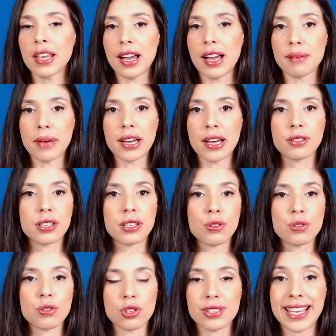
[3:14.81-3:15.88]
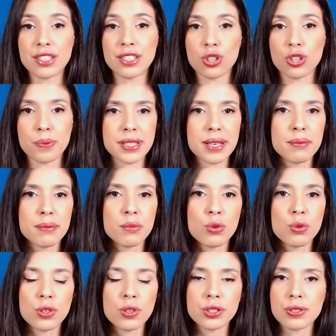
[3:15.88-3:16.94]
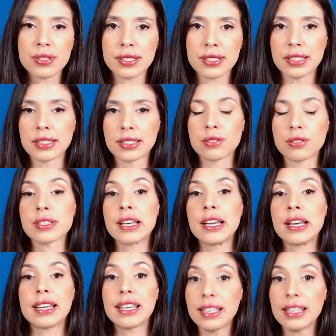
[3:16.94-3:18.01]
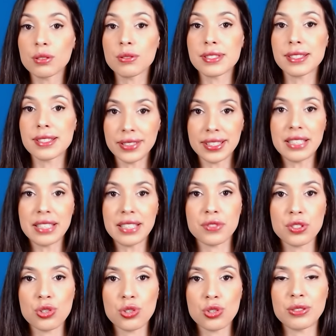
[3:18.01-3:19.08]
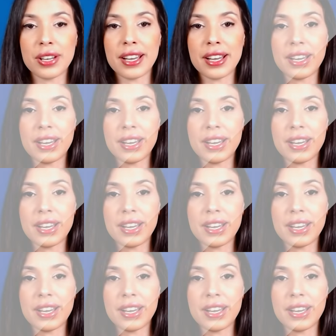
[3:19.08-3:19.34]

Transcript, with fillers: A Amaro criou seus guide shops há muitos anos e, inclusive, tem um vídeo aqui no